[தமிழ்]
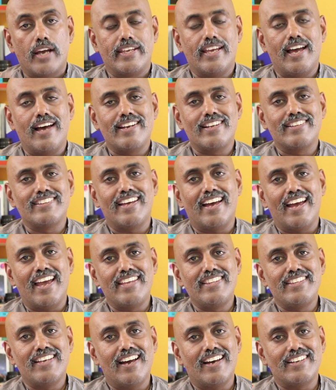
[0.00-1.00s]
யார் அந்த
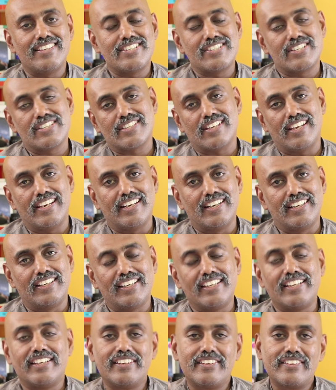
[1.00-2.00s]
ஐந்து
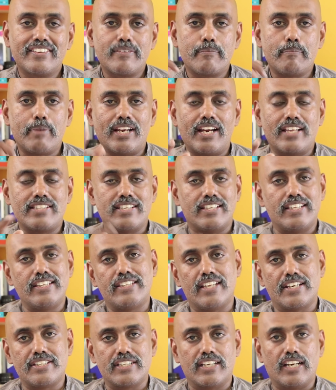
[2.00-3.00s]
அதிர்ஷ்டசாலிகள்னு பதினஞ்சாவது
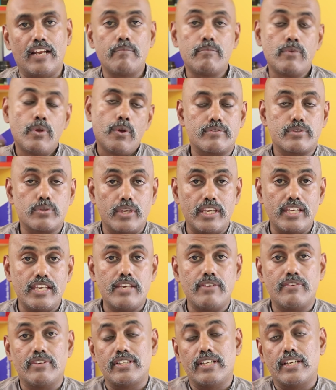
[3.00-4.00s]
தெரிஞ்சுக்கலாம் ஸோ
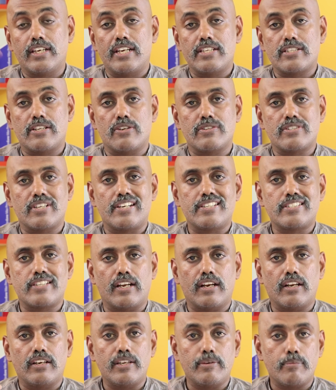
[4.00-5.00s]
இங்கேயும் வந்து கிரீசன் நர்சரி
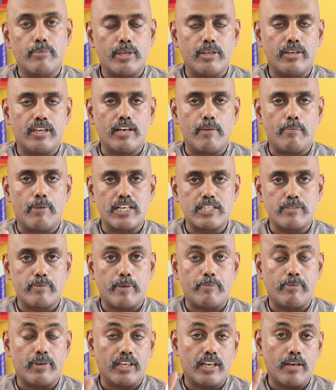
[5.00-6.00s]
சேனல்லையும் போய் நீங்கள்
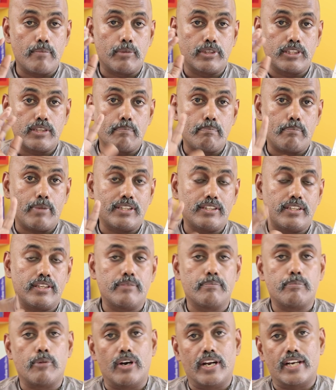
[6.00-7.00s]
பார்ட்டிசிபேட் பண்ணுங்க மொத்தம் பத்து
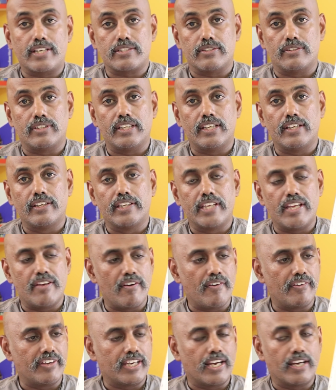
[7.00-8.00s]
ப்ராடக்ட்ஸ் வந்து
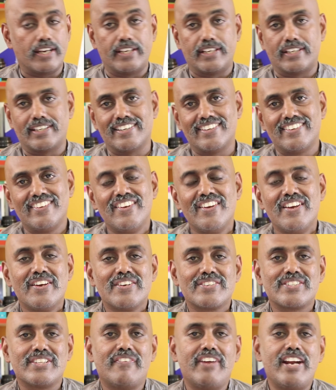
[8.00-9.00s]
கிவ்அவைக்காக இருக்கு
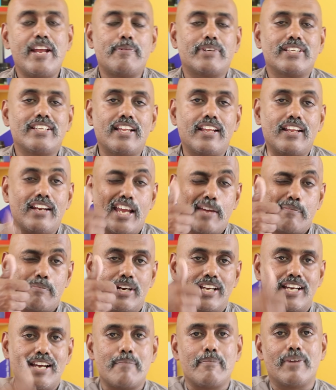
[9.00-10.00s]
இந்த வீடியோ பிடித்த லைக்
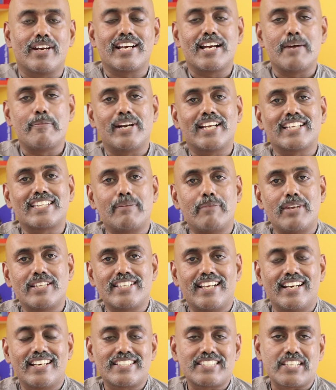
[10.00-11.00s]
பண்ணுங்க மறக்காம டெக் தமிழா
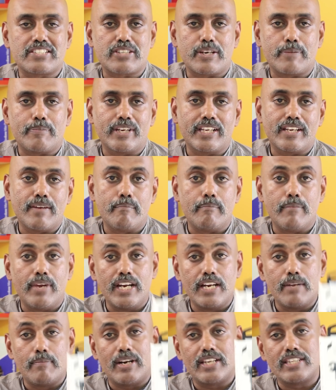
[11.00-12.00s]
சேனலுக்கு சப்ஸ்கிரைப் பண்ணுங்க
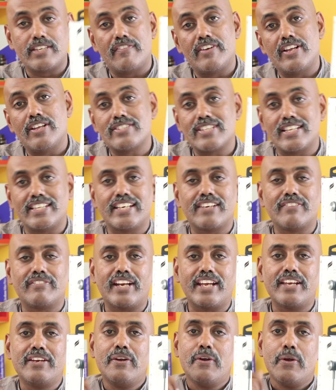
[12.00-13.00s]
மீண்டும் அடுத்த வீடியோ சந்திக்கும்
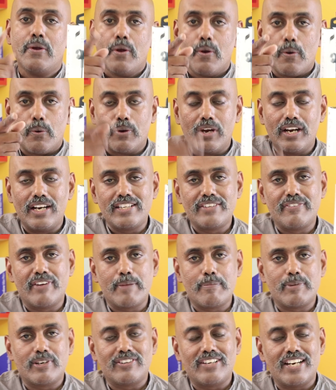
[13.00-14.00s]
வரை உங்களிடம்
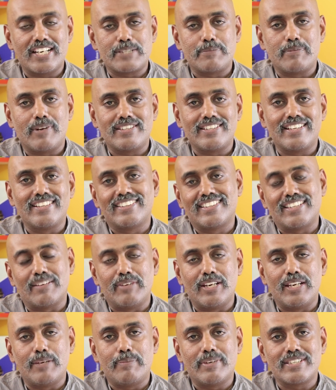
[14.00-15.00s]
விடைபெறுவது லட்சுமி ராஜன்
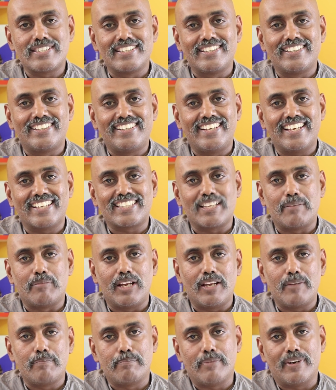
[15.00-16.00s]
தமிழில் பேசு டெக்
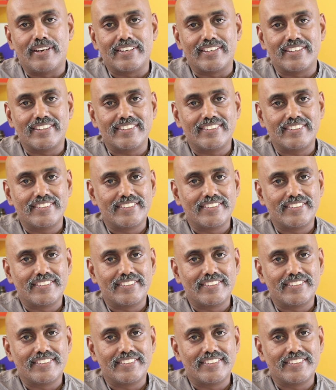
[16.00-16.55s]
தமிழா பாருங்க